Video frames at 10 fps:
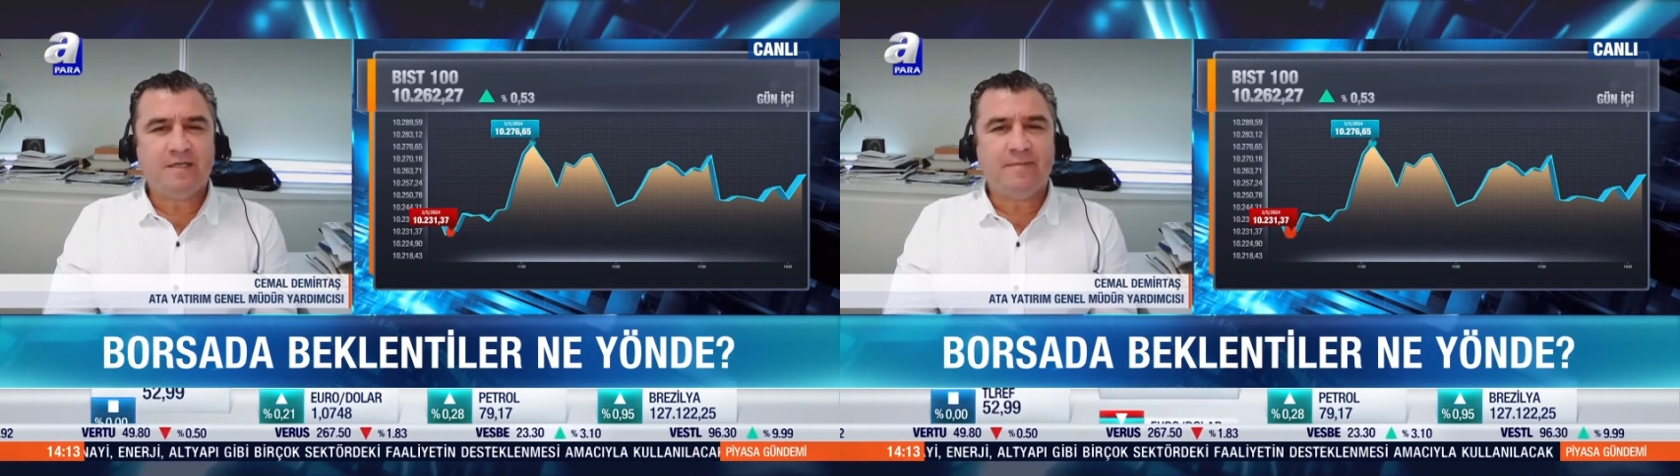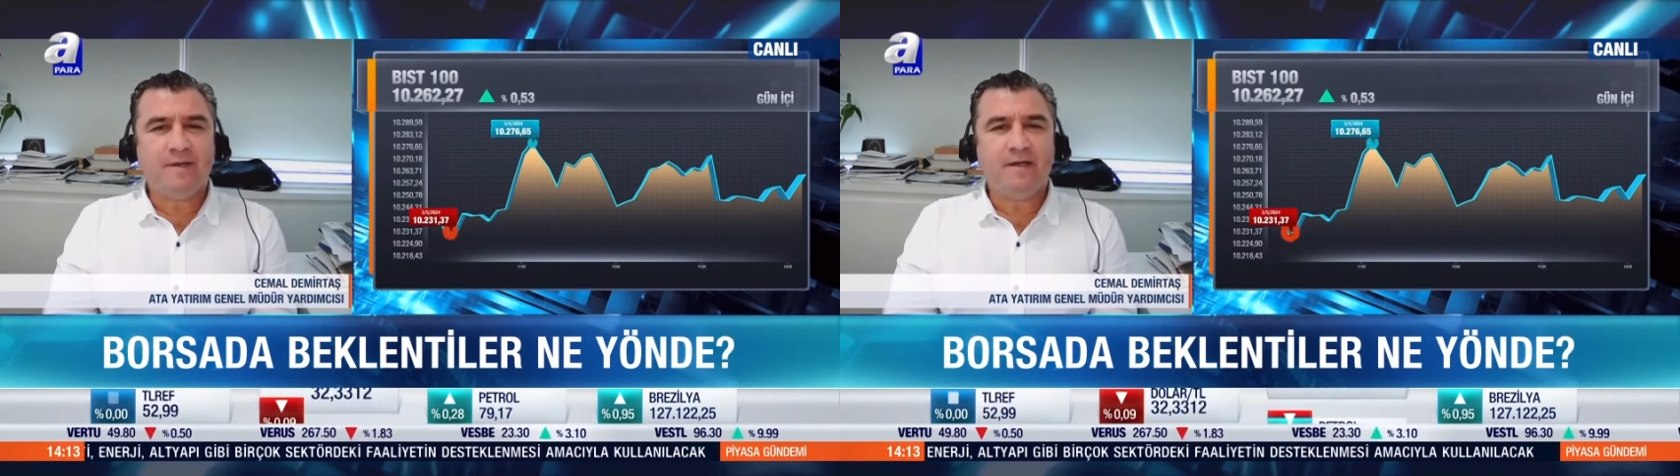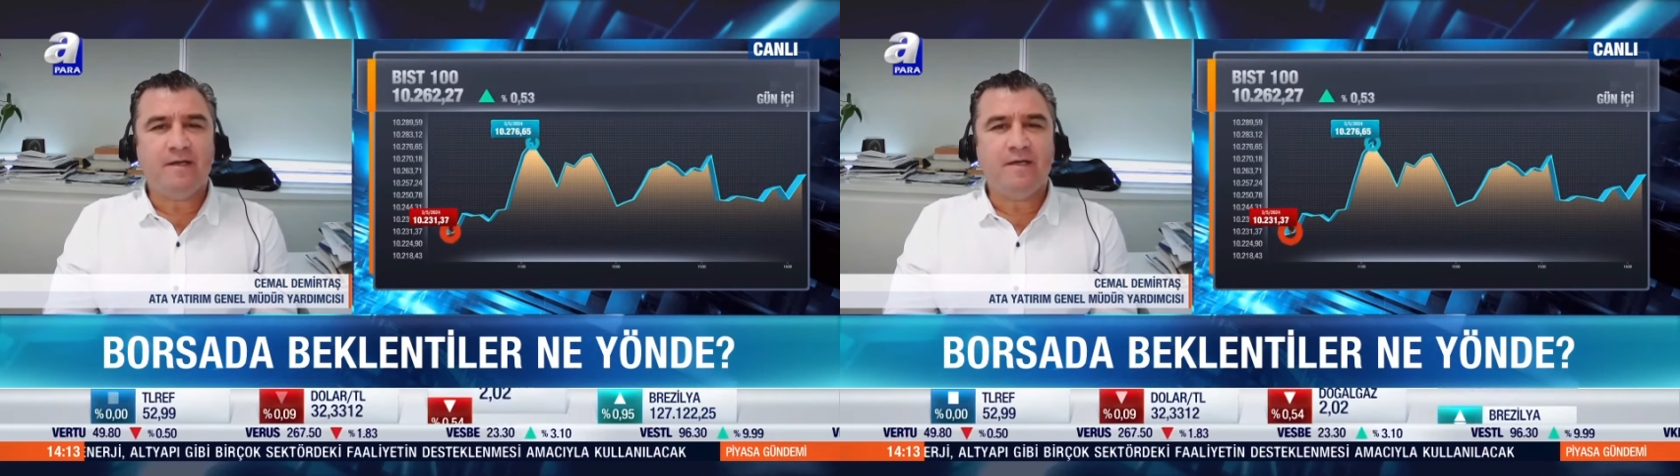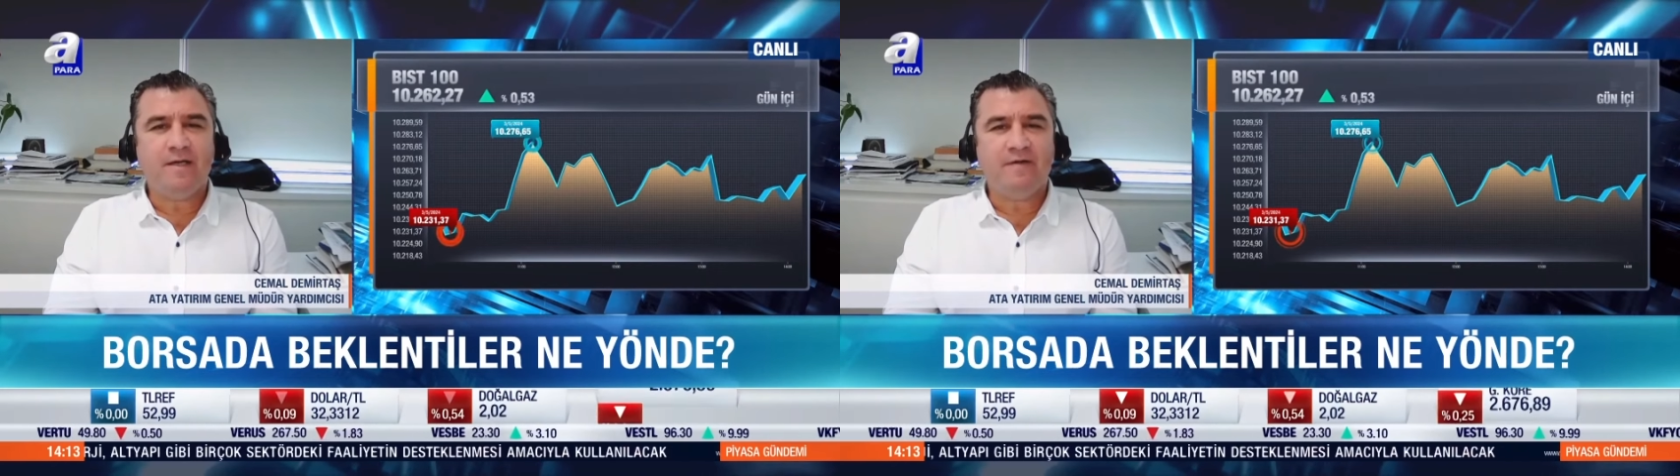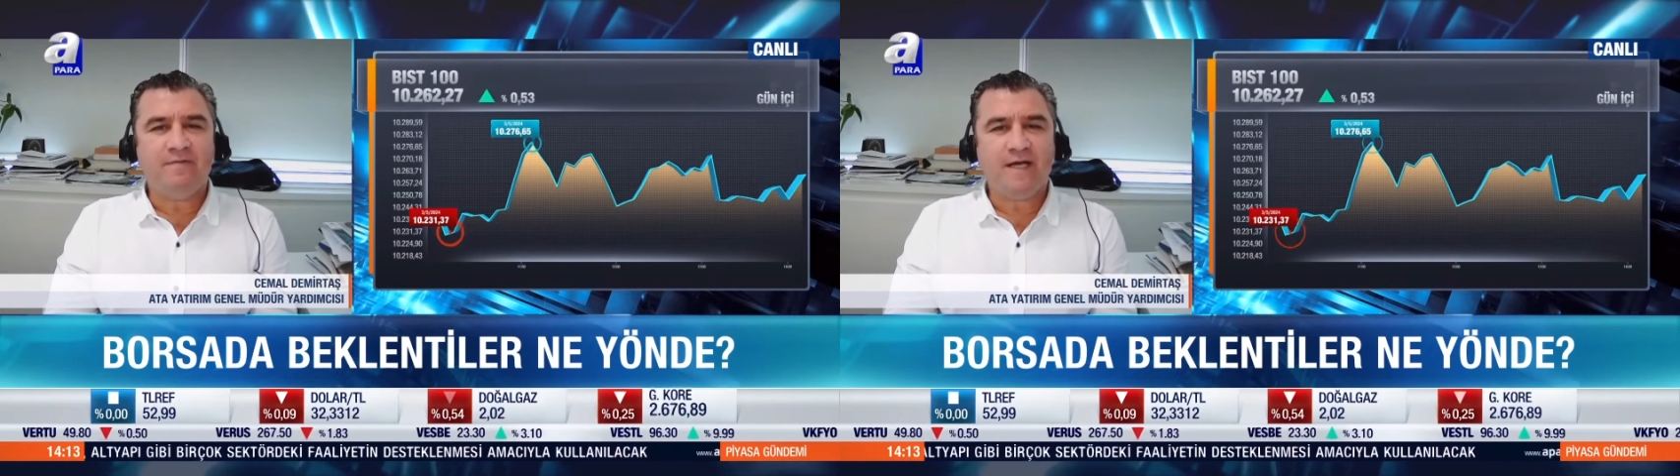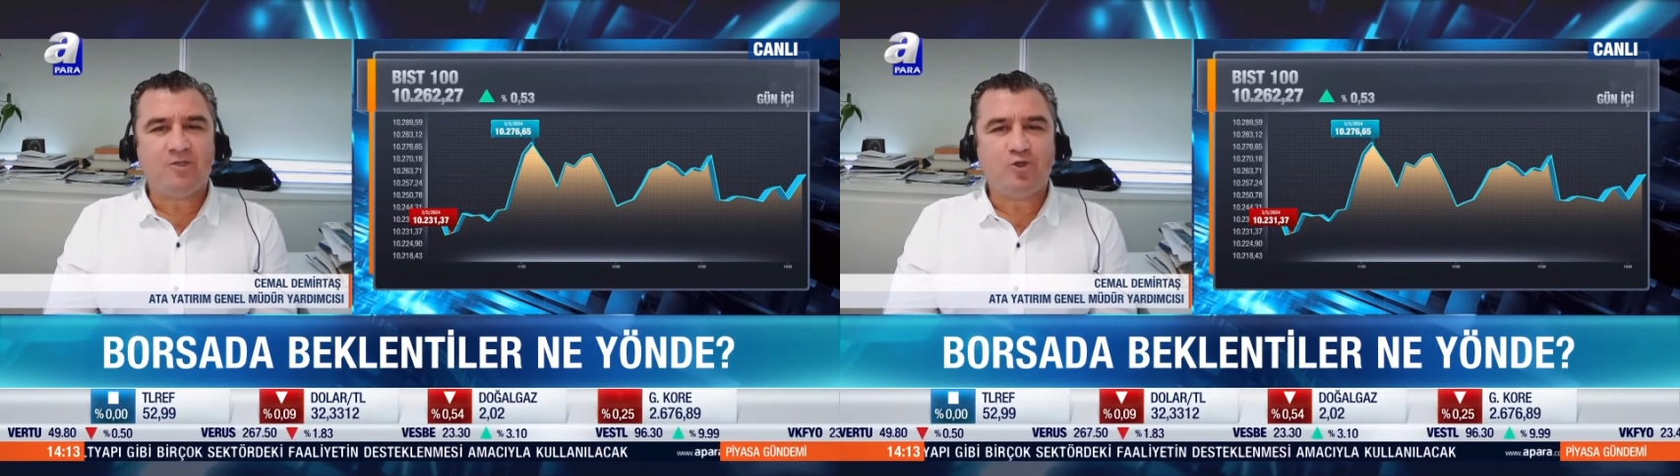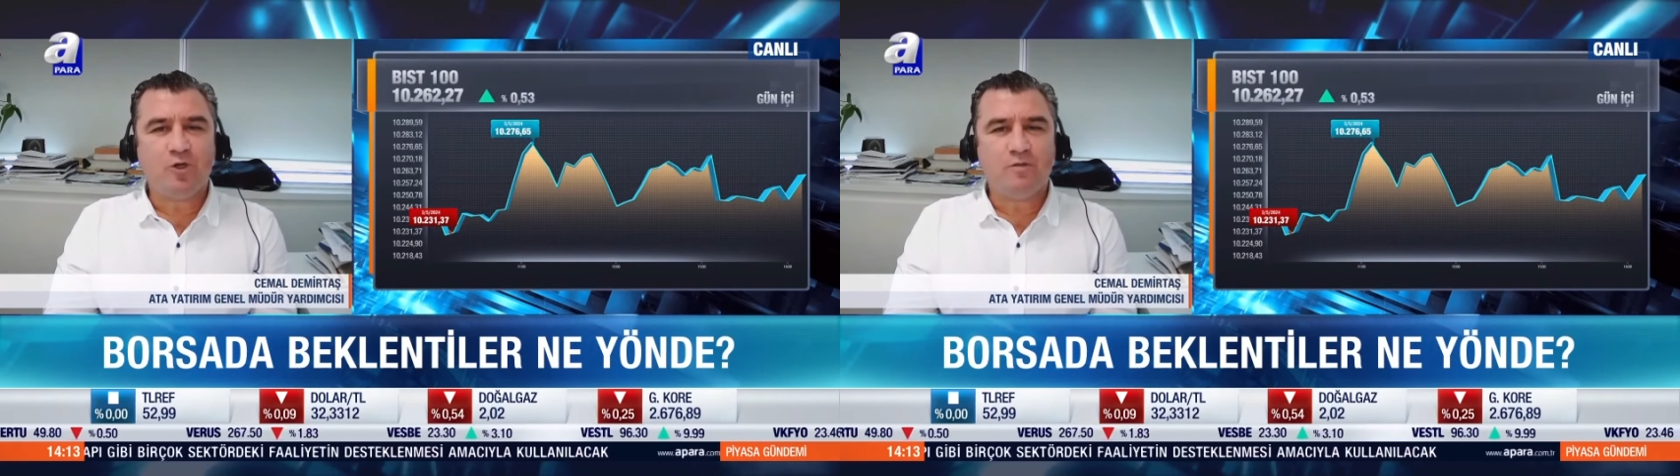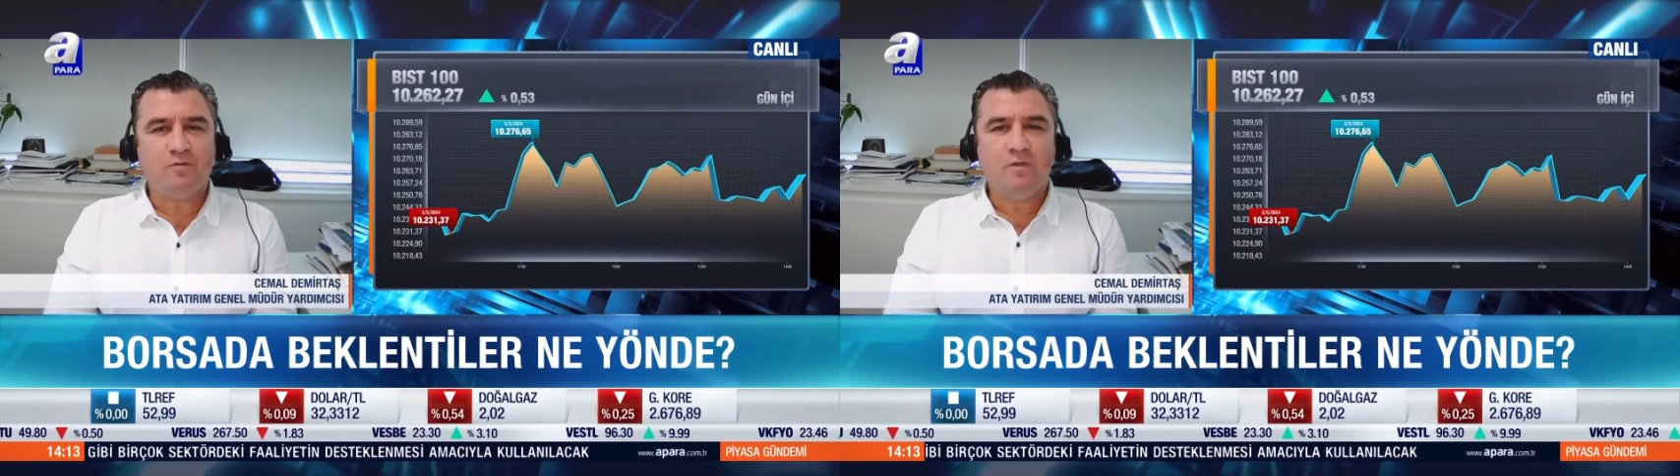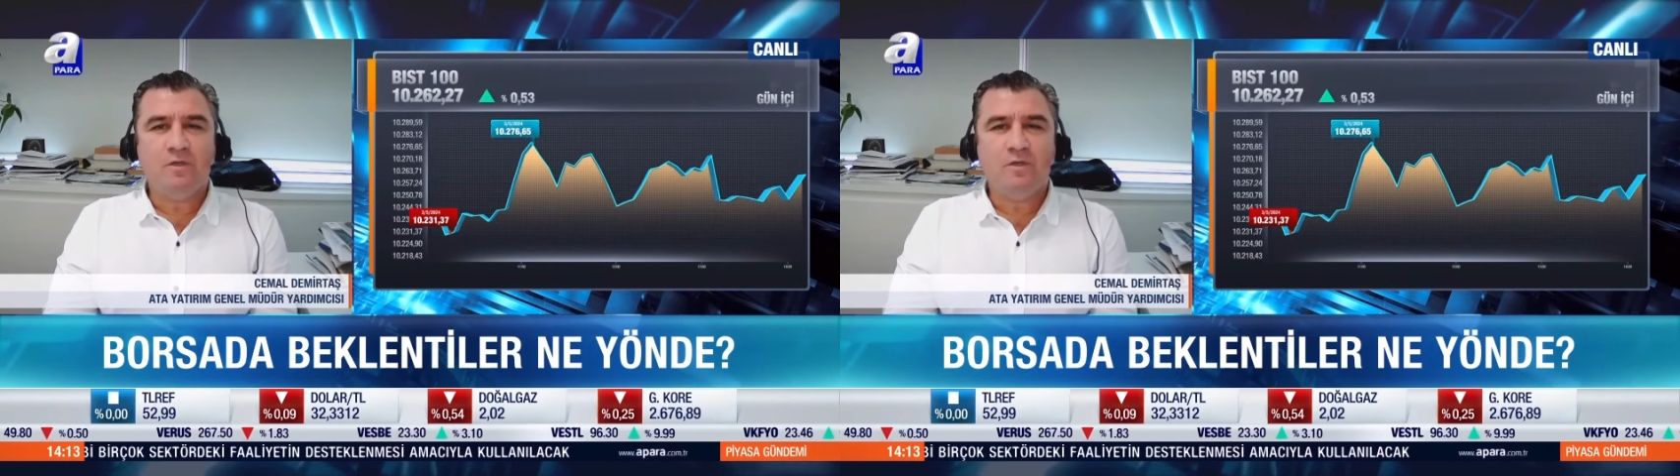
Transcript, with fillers: gibi e, enflasyon e,